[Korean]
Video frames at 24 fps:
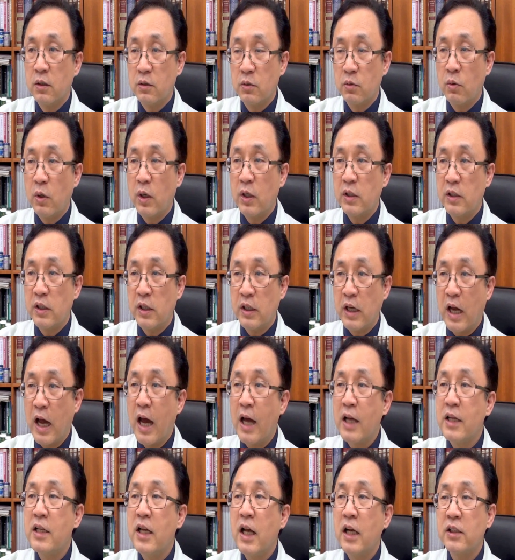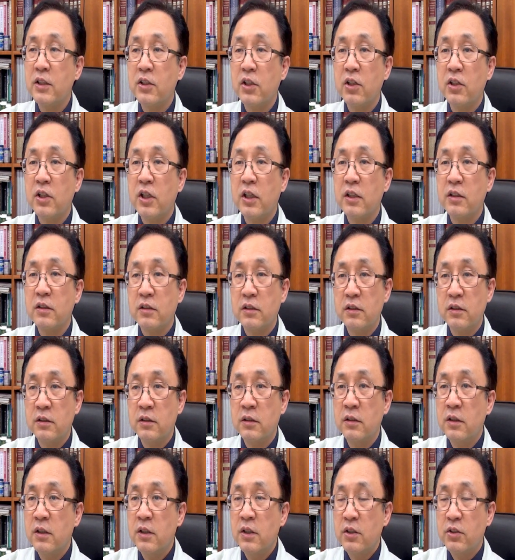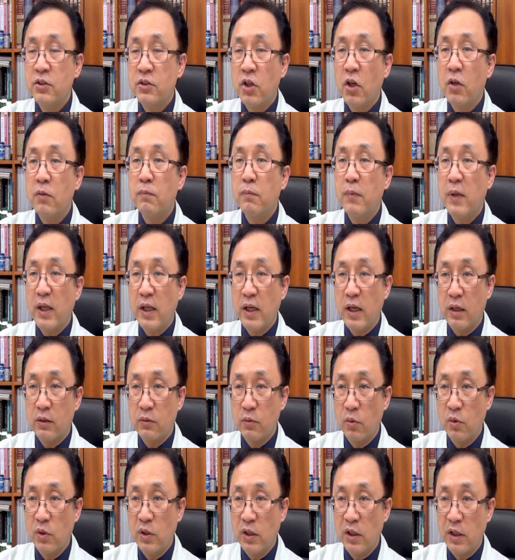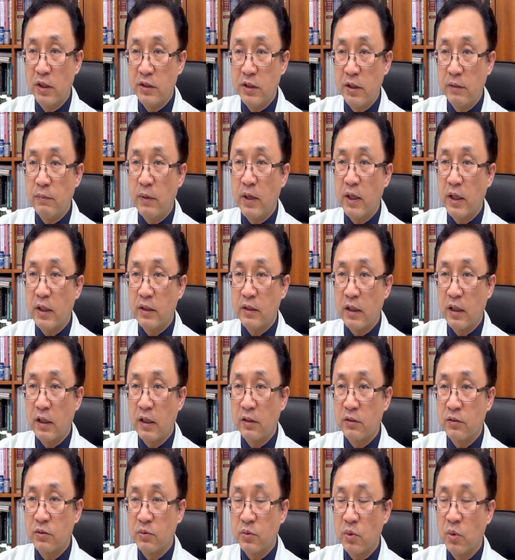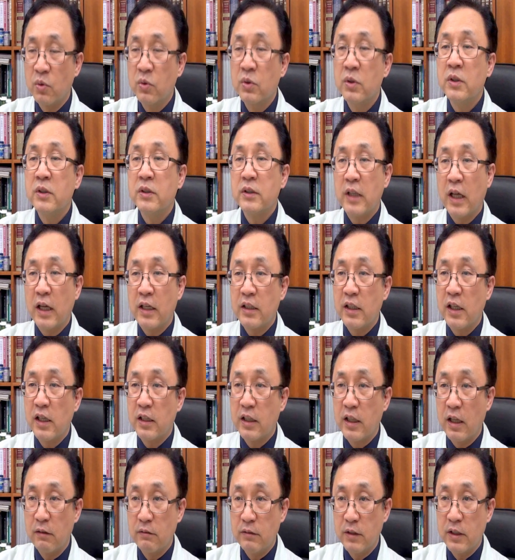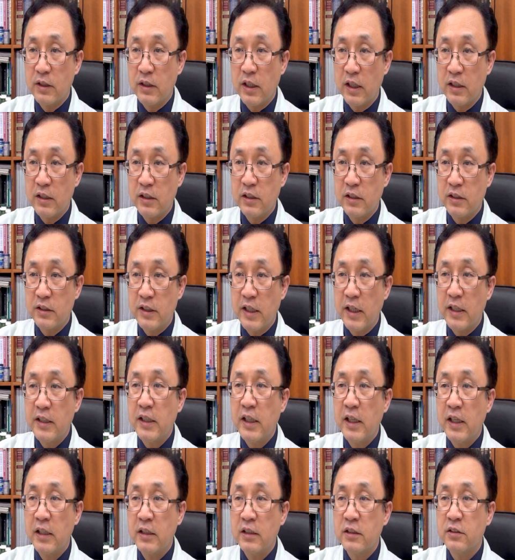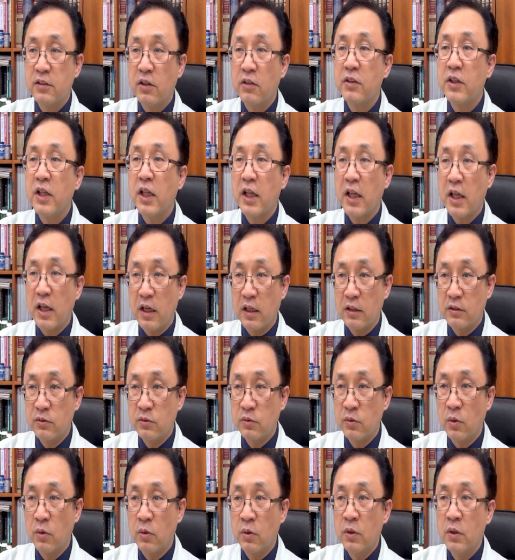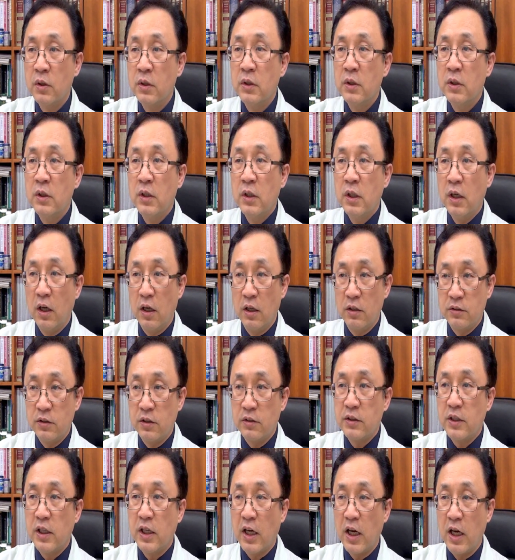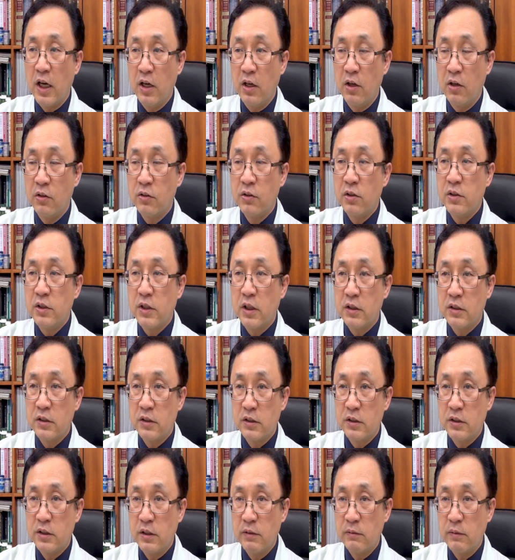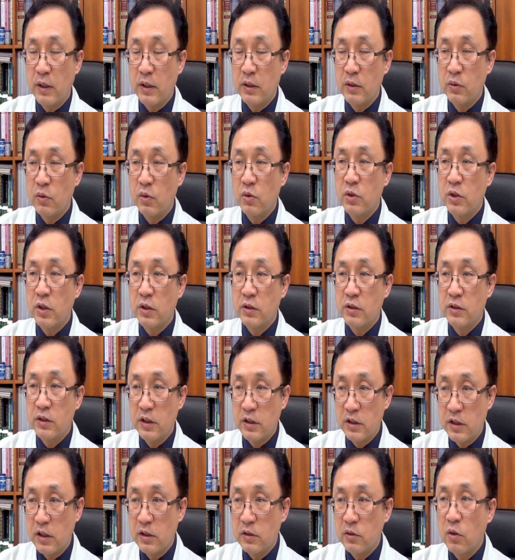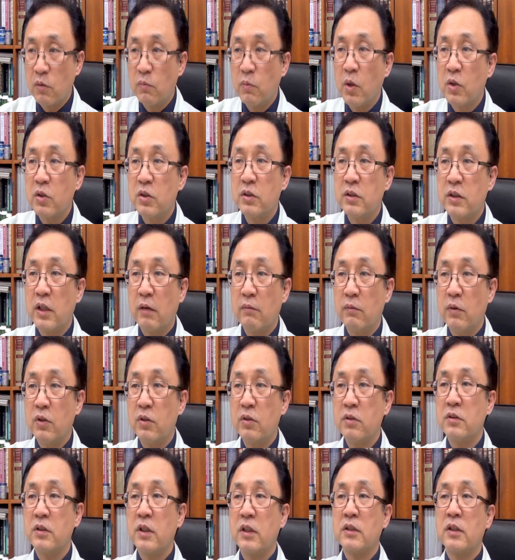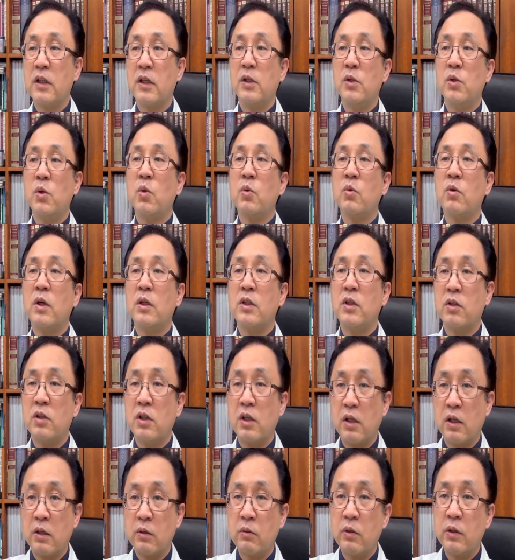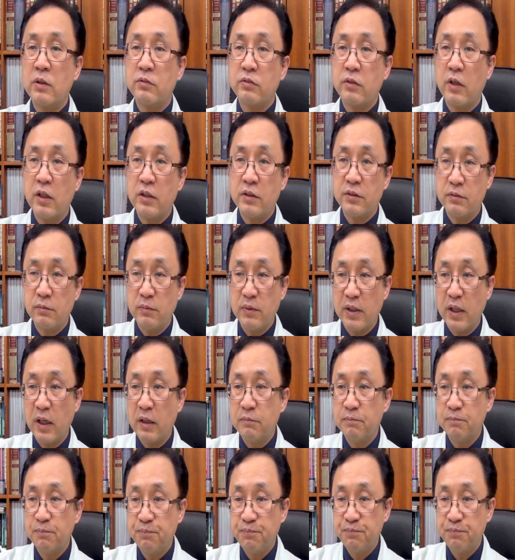또한 이제 한의학적인 그 성미가 또 이게 지방에 따라서도 다르기 때문에 자신의 체질을 선택해가지고, 선택하여서 이제 그 지방도 이제 지질도 먹는다면은 상당히 효과적이라고 할 수가 있습니다.